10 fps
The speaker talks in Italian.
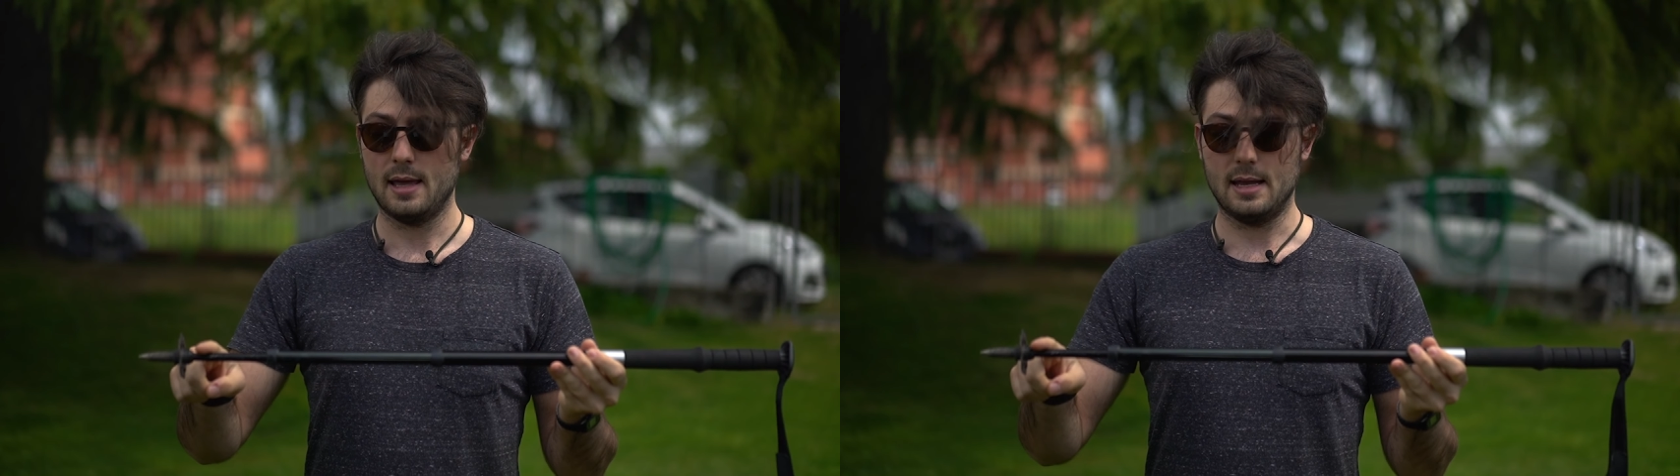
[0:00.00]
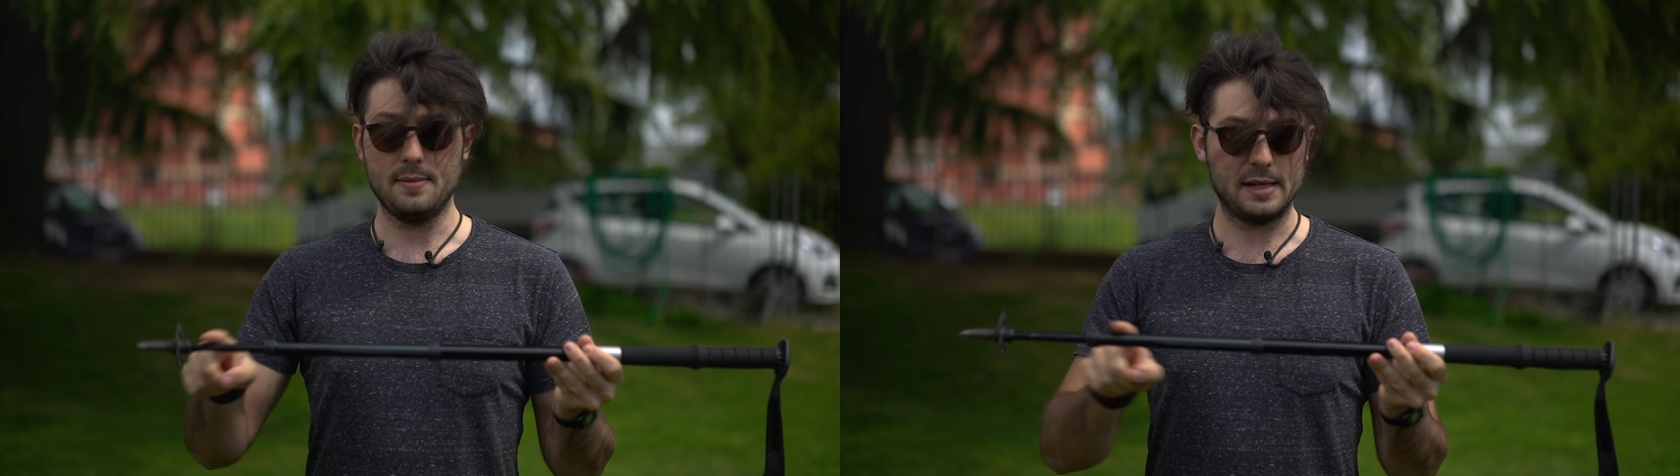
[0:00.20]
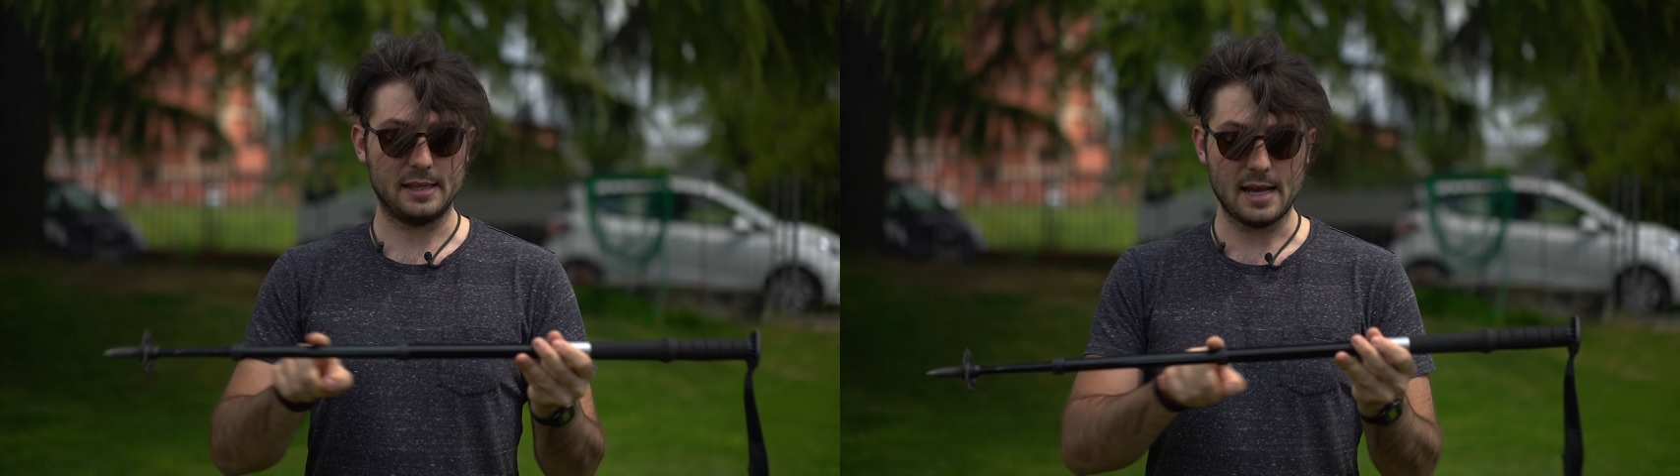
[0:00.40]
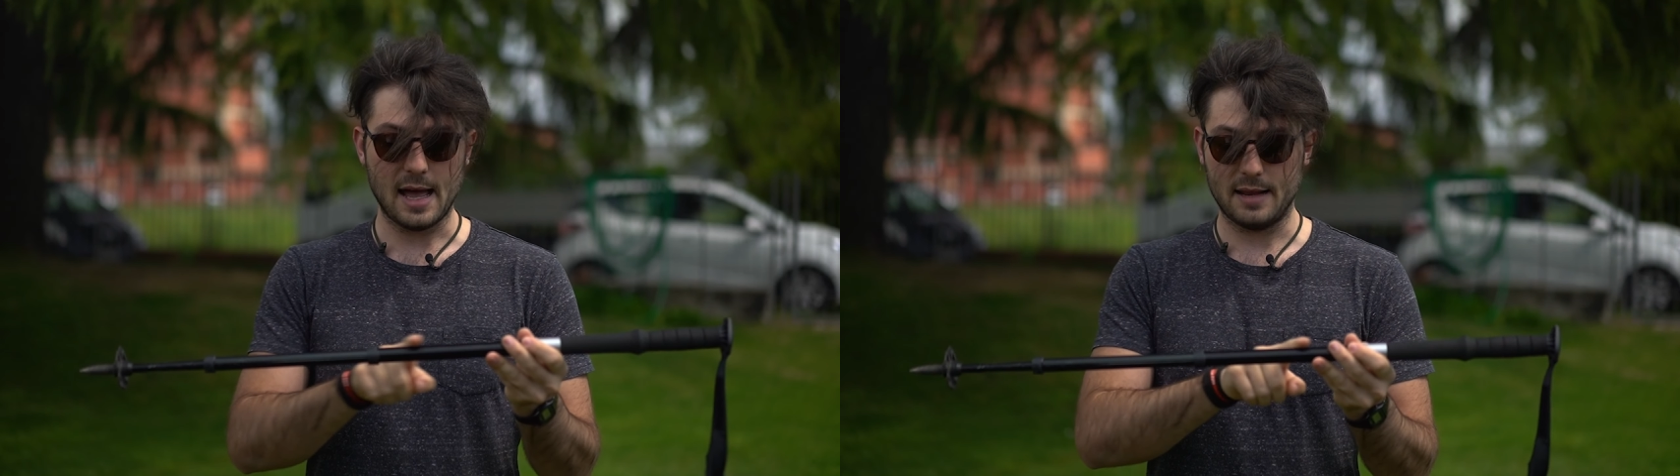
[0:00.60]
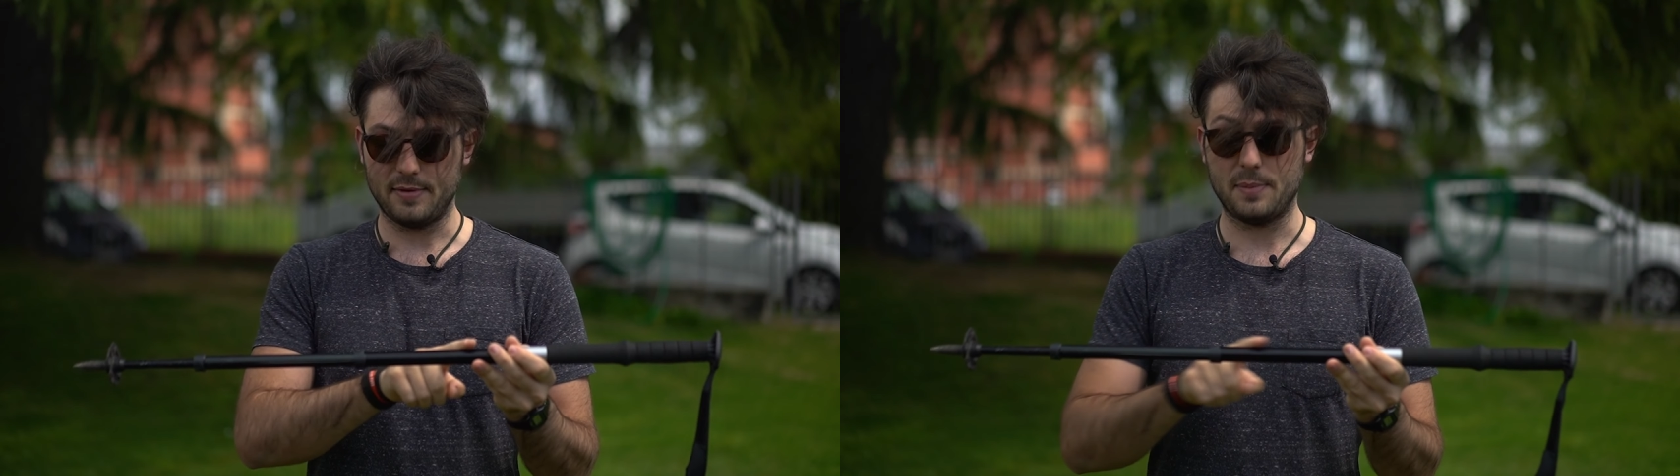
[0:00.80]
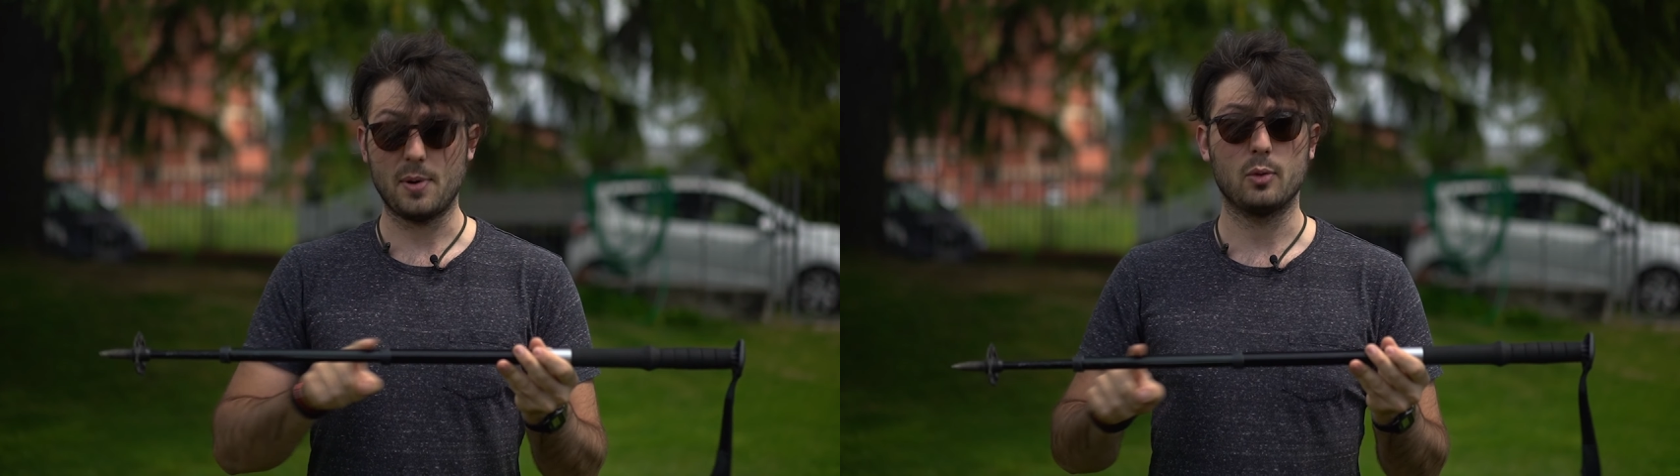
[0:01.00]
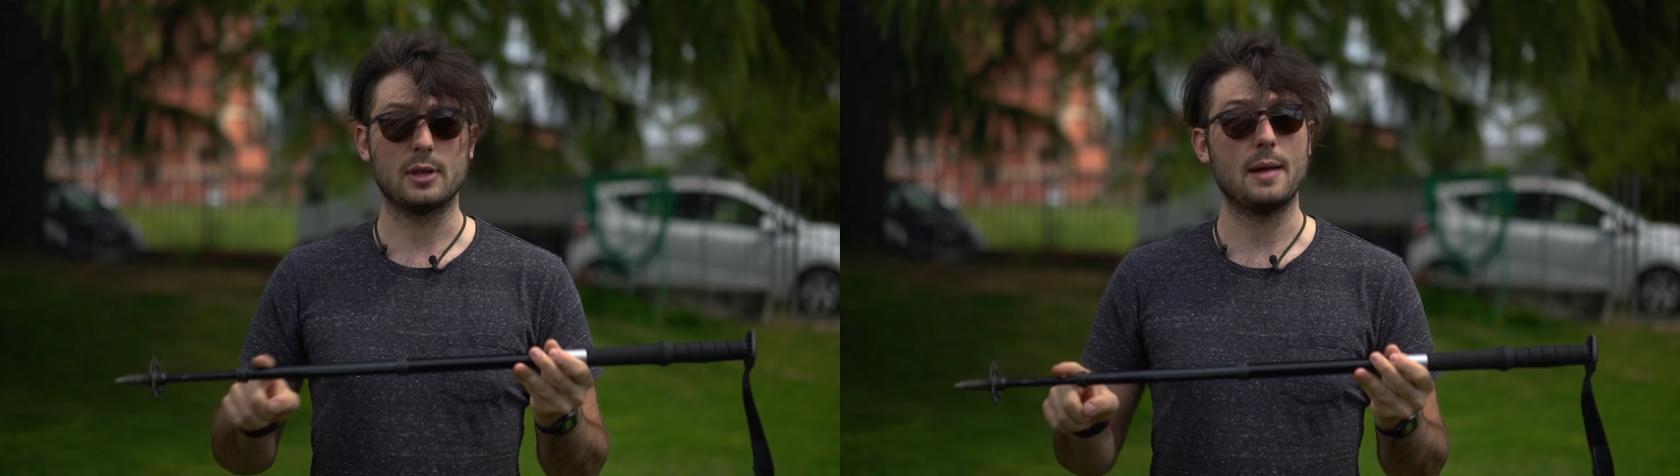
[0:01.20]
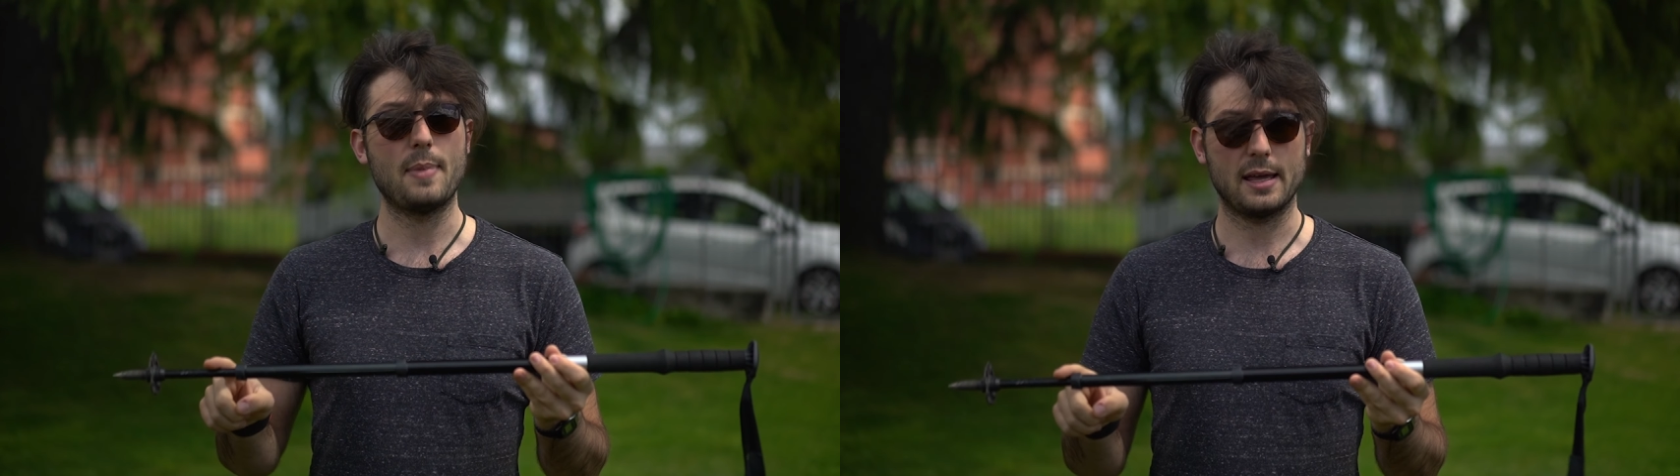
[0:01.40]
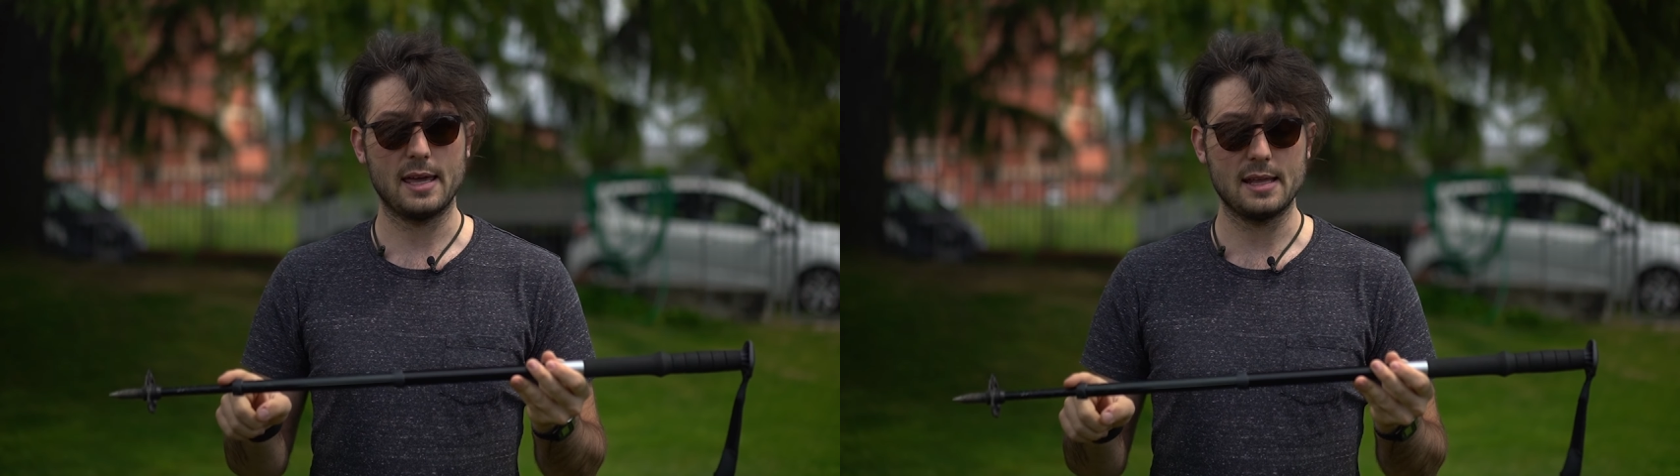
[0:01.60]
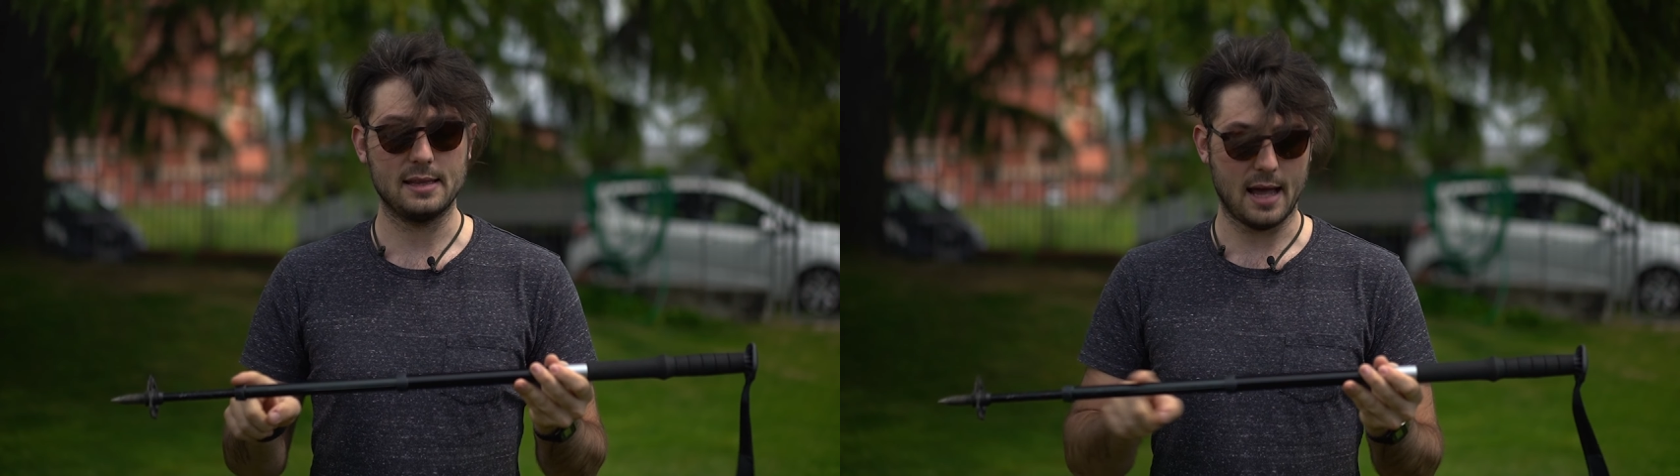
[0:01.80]
il materiale vero e proprio della
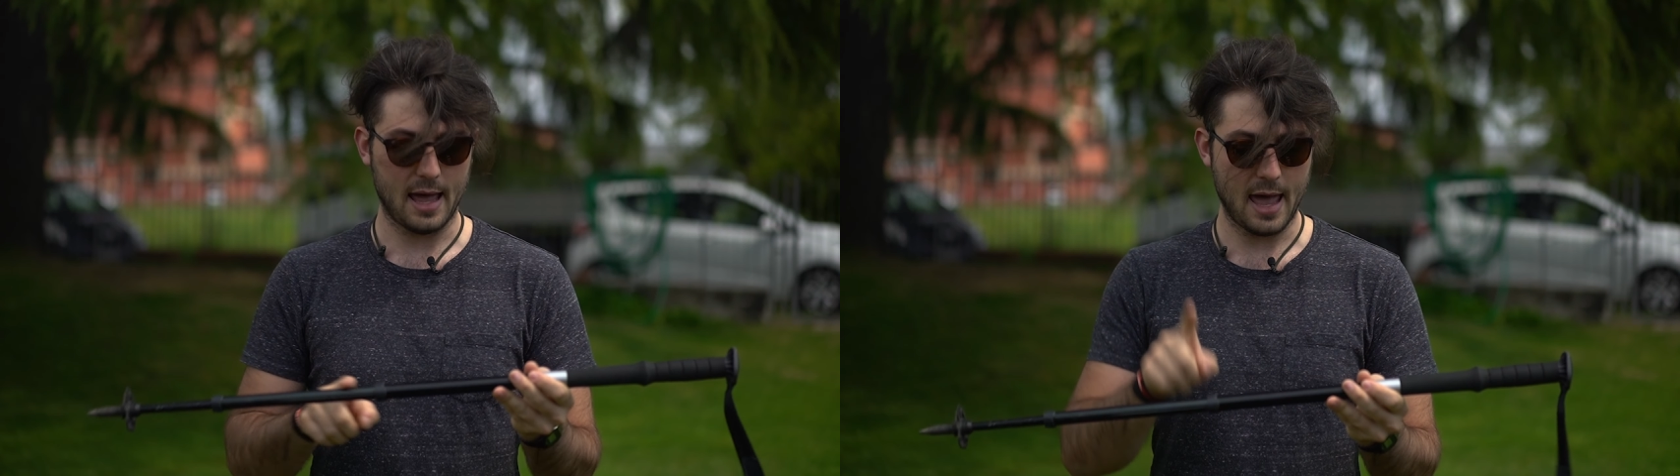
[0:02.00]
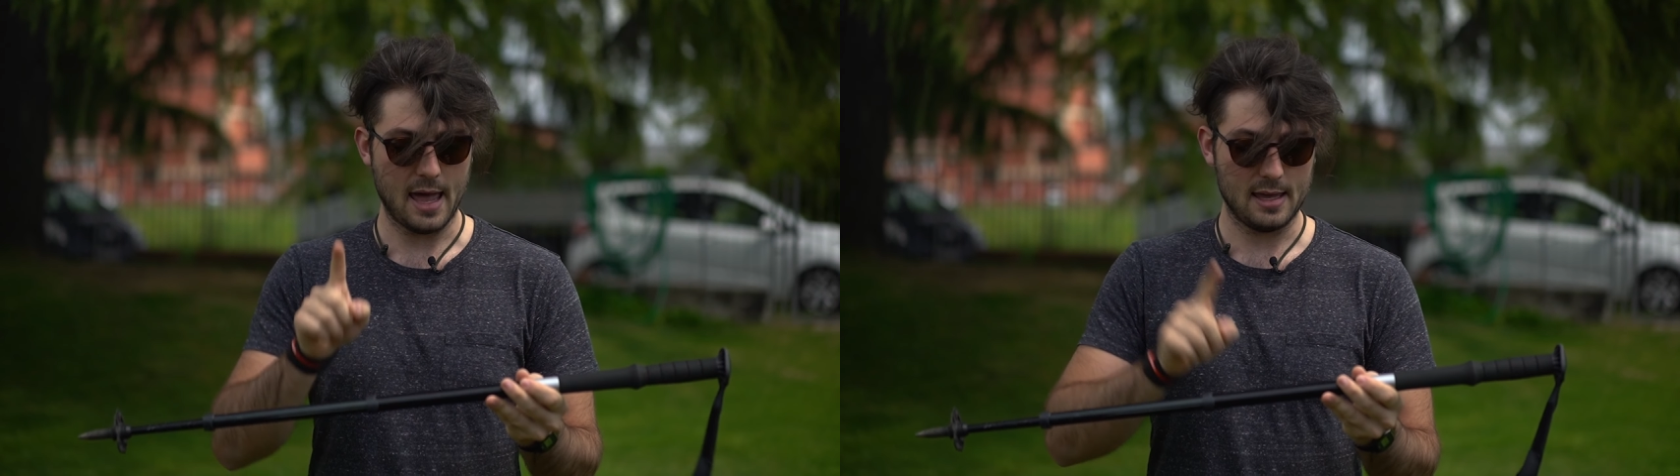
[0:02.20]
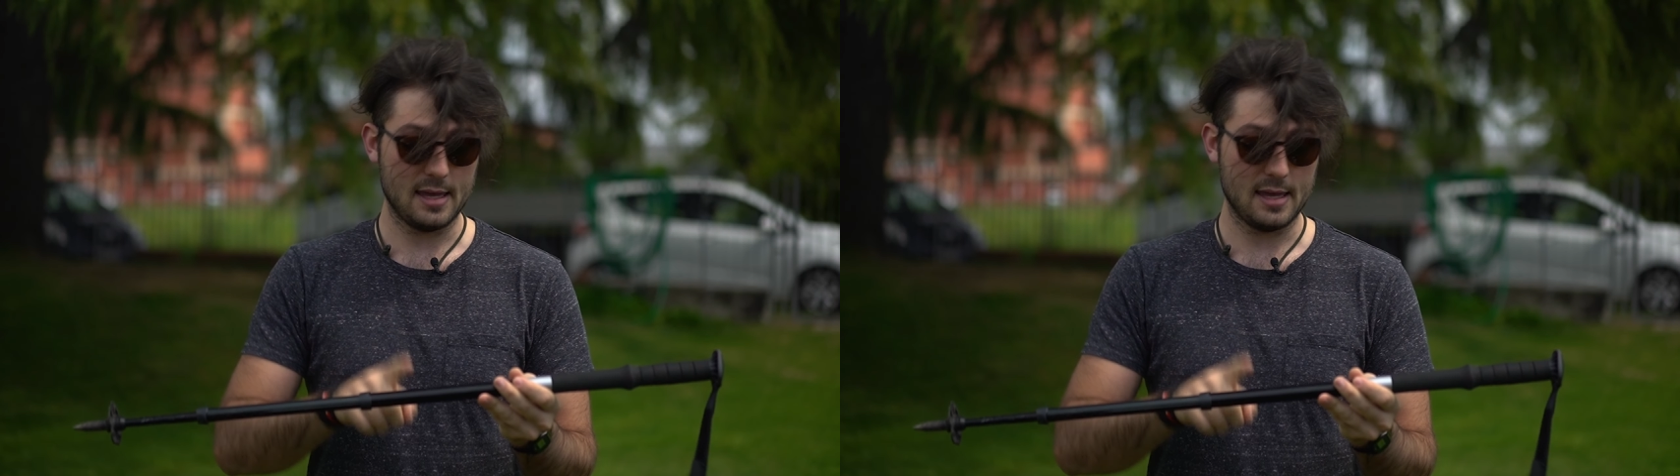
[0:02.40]
bacchetta è